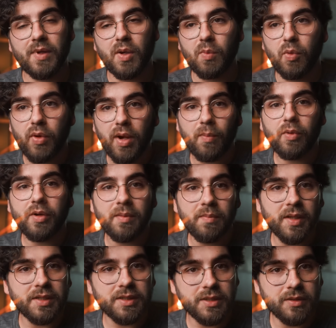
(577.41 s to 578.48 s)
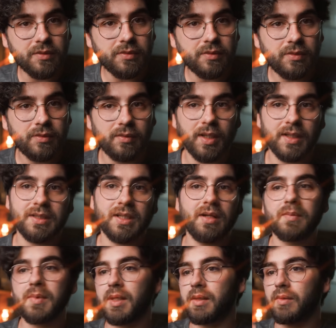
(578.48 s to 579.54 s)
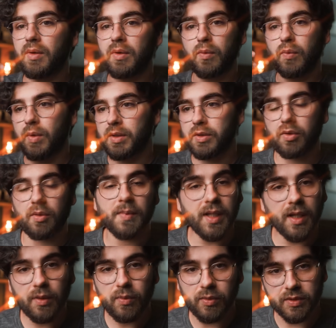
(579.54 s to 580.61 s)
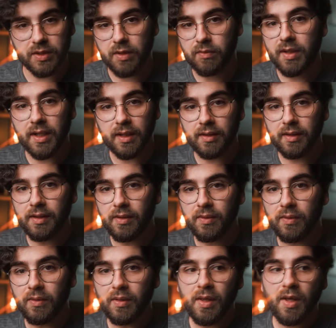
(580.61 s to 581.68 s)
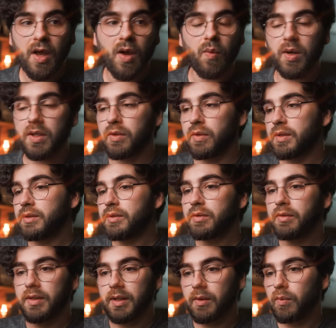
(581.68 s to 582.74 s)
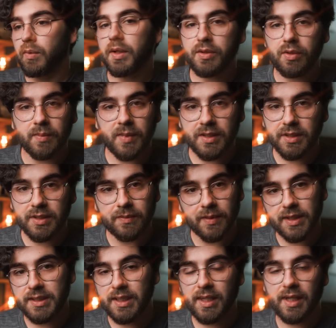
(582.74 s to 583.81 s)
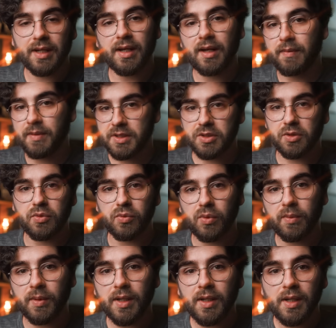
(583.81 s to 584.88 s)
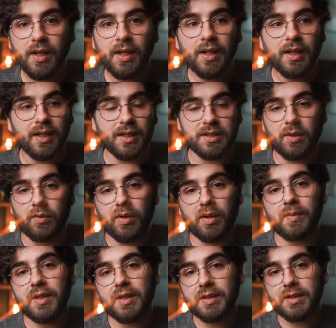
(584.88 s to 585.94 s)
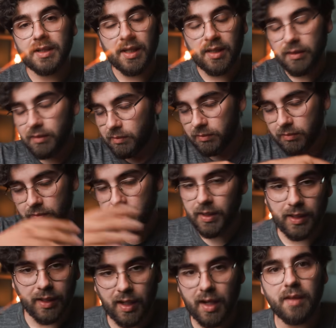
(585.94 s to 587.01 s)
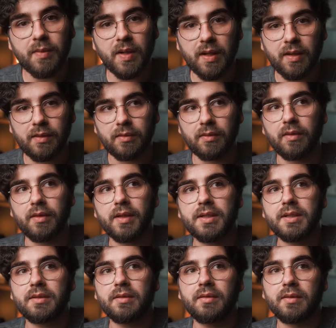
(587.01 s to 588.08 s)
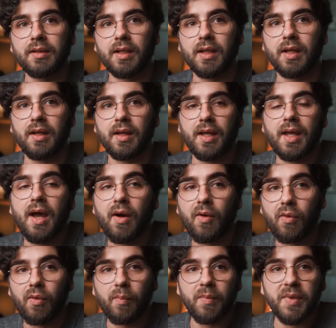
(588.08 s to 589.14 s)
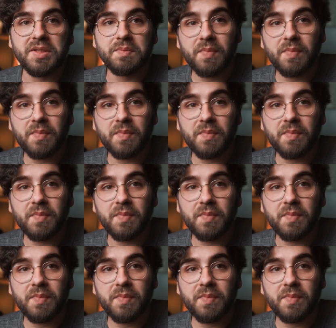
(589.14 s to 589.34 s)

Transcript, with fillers: como una buena inversión gastarme 4.000 euros en un R5 cuando dentro de cuatro meses van a sacar la versión nueva que seguramente sea increíble. Entonces dije, ¿qué hago? ¿Me